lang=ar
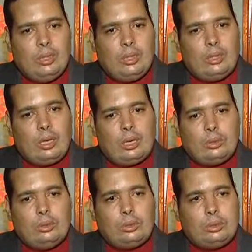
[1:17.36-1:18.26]
لان الاعاقه
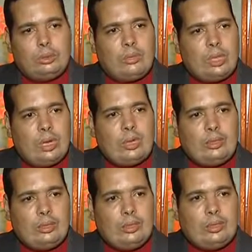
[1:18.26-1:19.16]
ممكن تكون مرحله
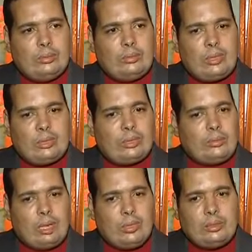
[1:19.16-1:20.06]
جديده يبدا الانسان
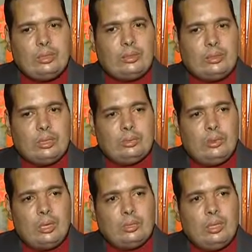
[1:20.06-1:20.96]
في حاجه جديده هو
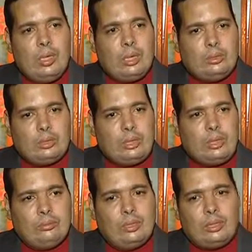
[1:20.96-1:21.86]
بيحبها ويقدر
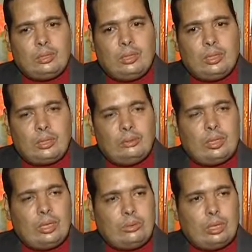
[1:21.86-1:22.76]
يعملها ربنا
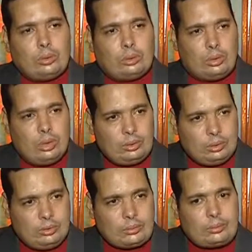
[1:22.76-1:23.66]
لما بياخد قدرات
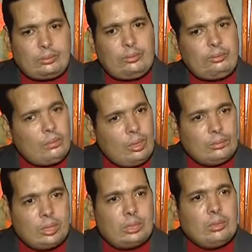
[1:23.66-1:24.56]

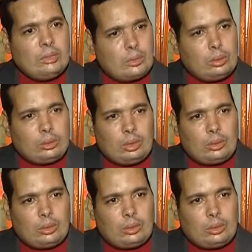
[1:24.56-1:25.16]
بيسيب للانسان قدرات